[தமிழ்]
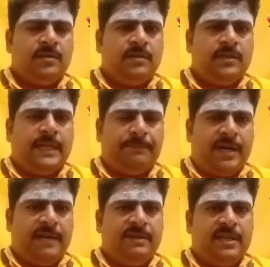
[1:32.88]
இல்லை
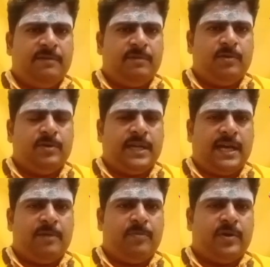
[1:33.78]
மனைவிக்கு இவ்வளவு
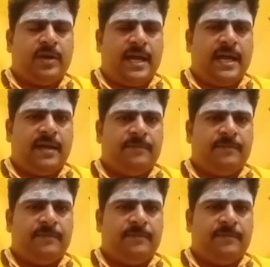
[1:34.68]
நகை போட்டால்